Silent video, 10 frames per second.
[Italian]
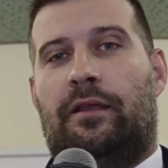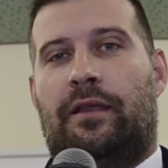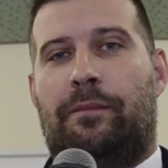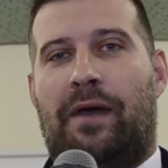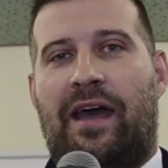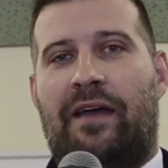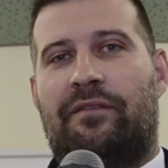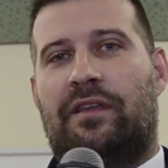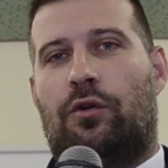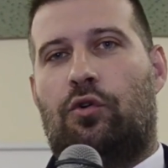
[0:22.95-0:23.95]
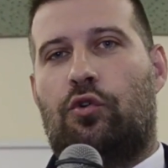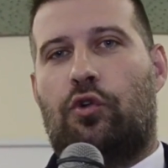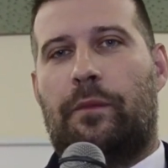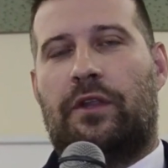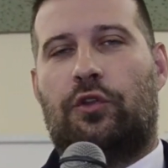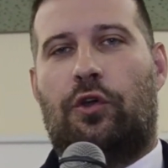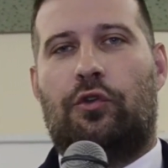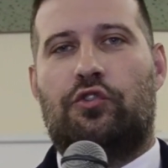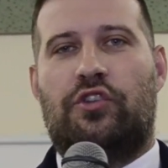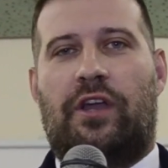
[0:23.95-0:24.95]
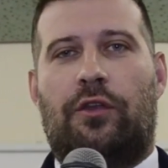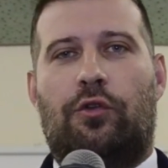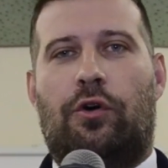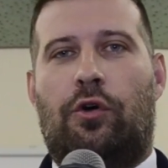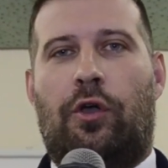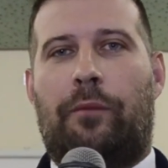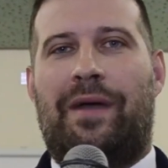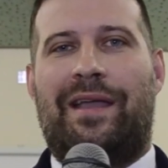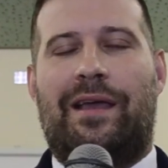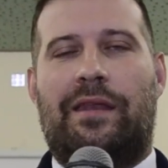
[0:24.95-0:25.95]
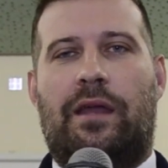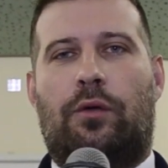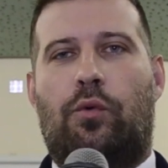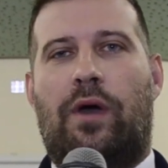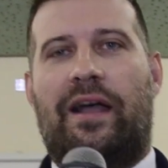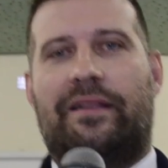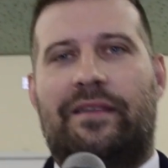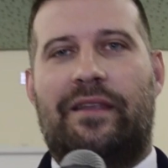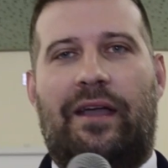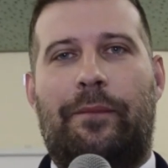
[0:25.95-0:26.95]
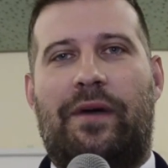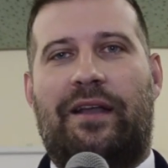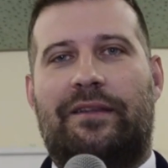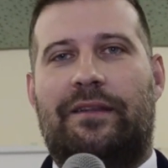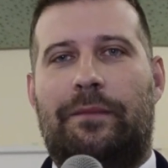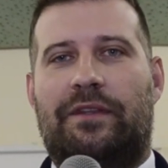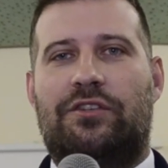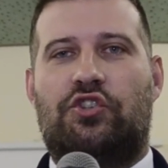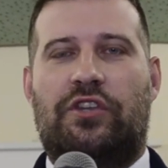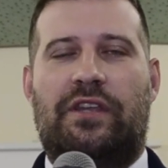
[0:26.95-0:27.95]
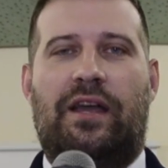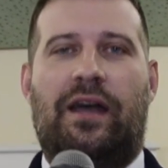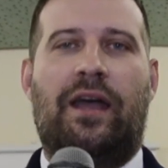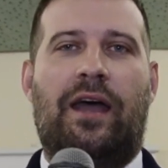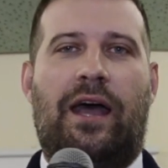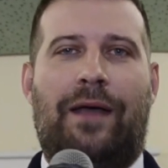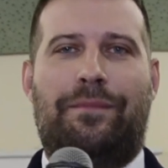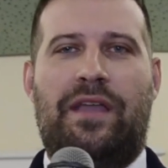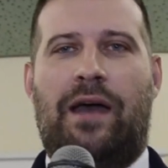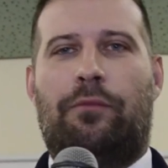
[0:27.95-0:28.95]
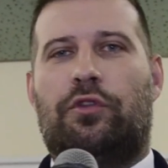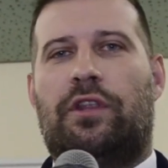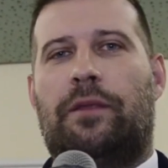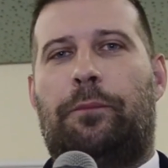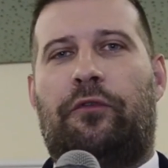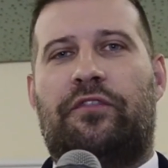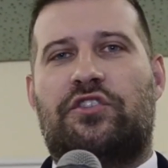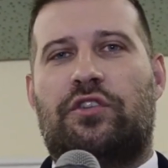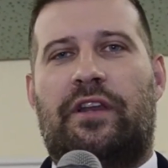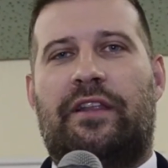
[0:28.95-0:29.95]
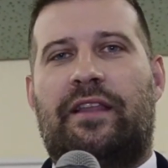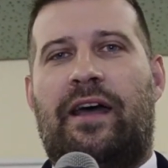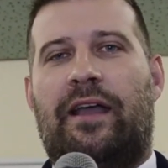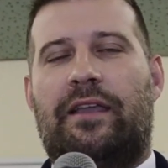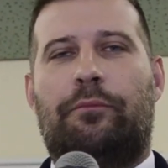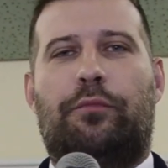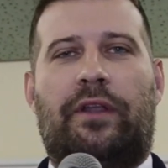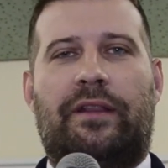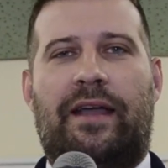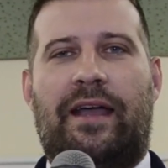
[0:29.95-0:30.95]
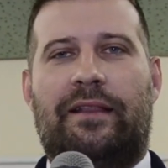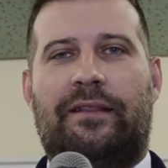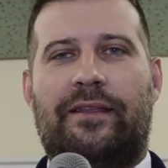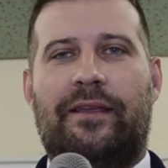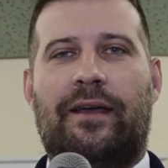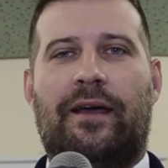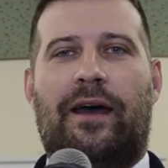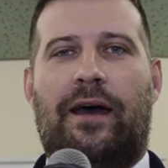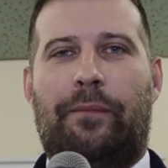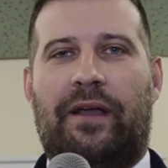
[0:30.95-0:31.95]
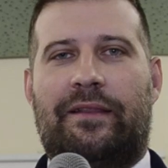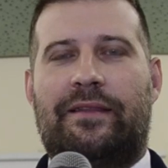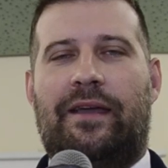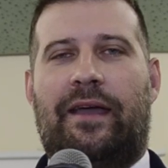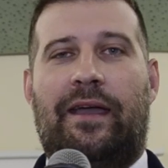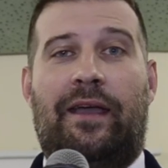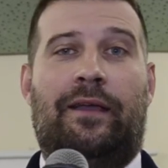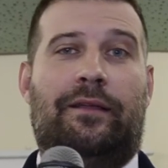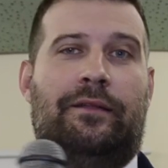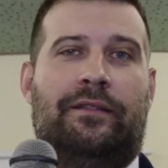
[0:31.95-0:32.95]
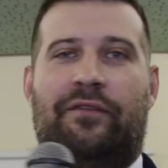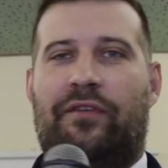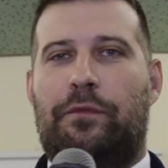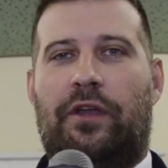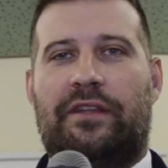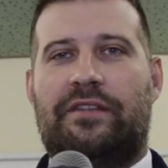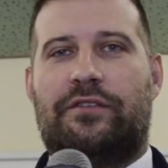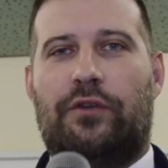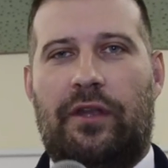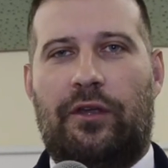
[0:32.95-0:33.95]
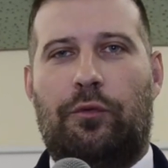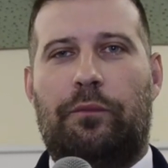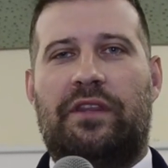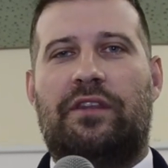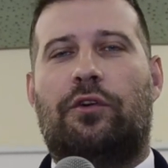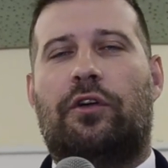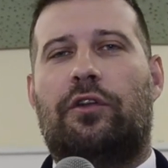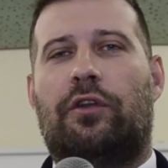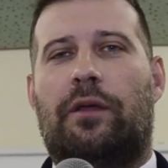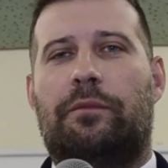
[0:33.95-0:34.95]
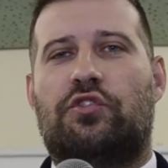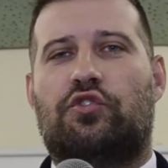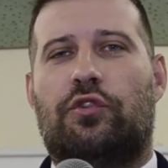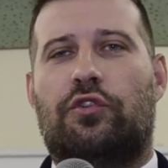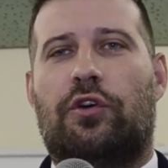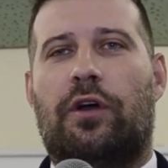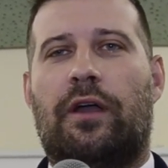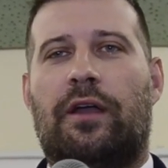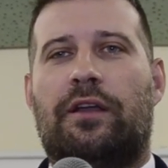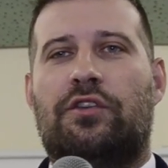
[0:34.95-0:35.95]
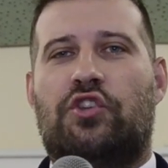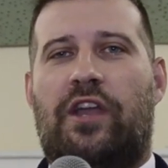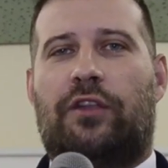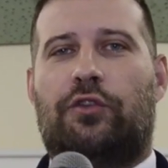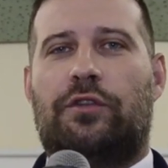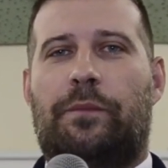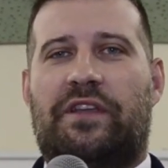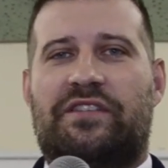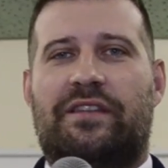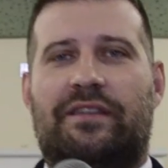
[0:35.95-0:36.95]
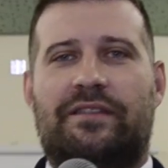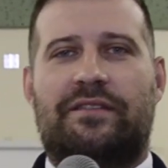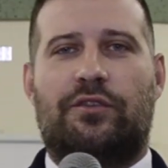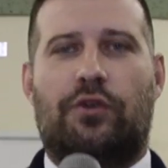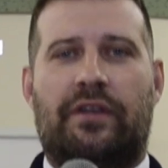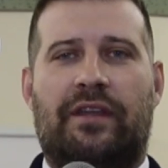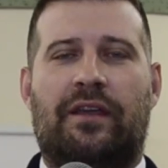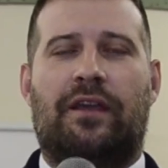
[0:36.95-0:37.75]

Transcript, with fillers: i bravi oncoematologi erano ormai anacquati nei reparti di medicina, abbiamo delle professionalità importanti a partire da Fabio Ardizzone che è un medico che non ha bisogno certo di presentazioni,